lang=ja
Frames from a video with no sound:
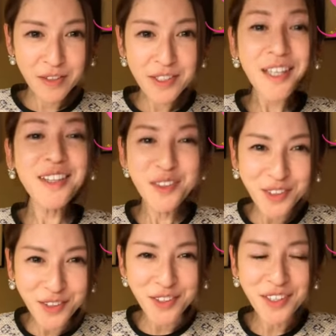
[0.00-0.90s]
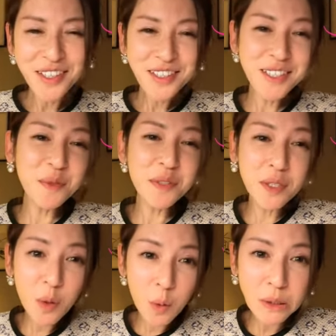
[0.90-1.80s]
ちゃんと自分
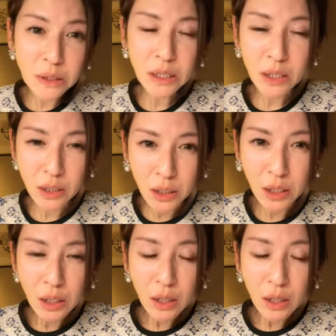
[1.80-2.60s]
の本席に